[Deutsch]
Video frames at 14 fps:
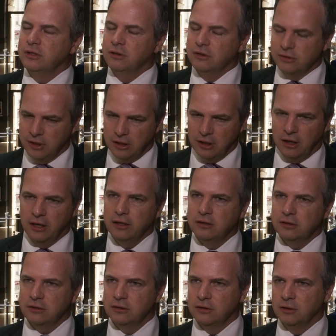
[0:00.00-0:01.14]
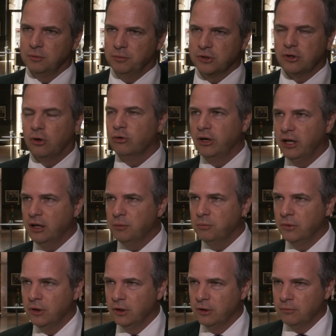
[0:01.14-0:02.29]
Sicherheit ähm, ist auch gegeben.
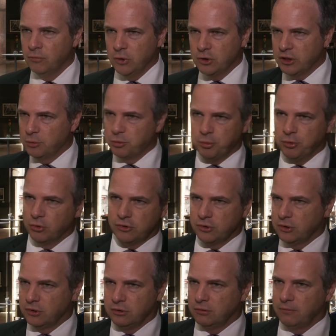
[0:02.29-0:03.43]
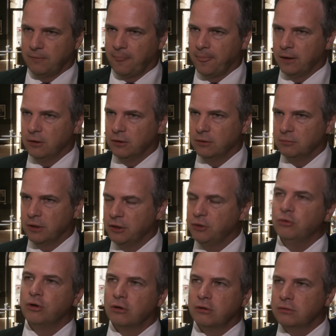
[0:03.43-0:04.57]
Ich selbst benutze ähm, eigentlich nur
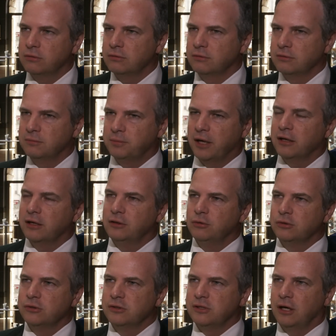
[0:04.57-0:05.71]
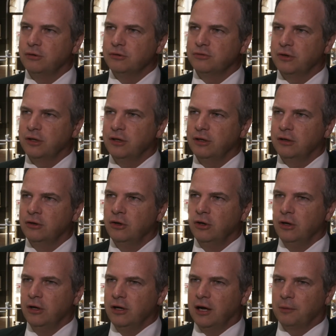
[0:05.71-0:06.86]
noch bargeldlosen Zahlungsverkehr,
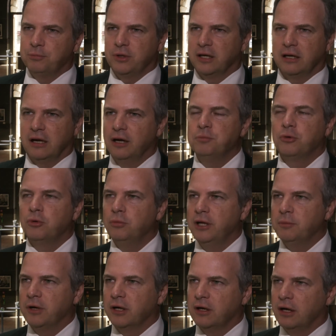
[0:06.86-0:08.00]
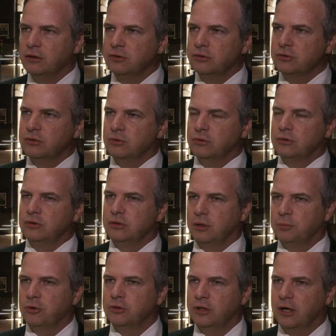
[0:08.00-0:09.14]
habe da kein Problem erkannt und
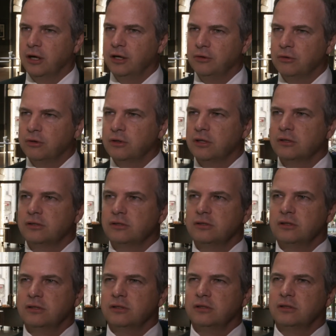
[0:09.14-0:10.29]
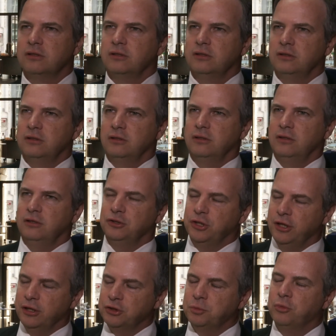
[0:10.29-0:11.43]
habe auch den Eindruck, dass äh, die, die,
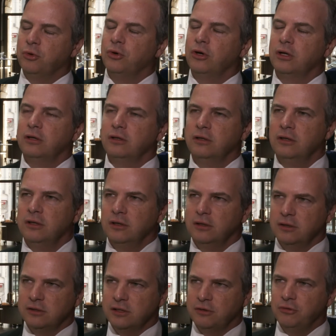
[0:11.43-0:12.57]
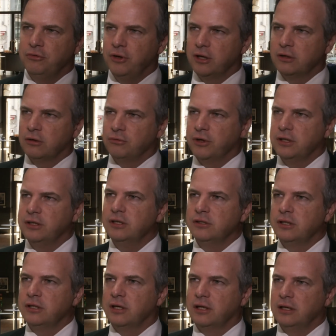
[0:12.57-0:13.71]
chinesischen Behörden sehr viel Wert auf
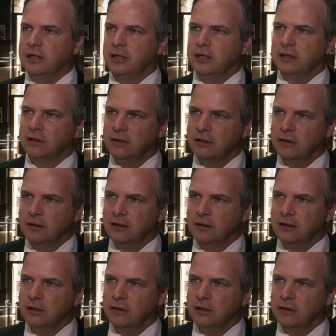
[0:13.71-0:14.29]
IT-Sicherheit legen.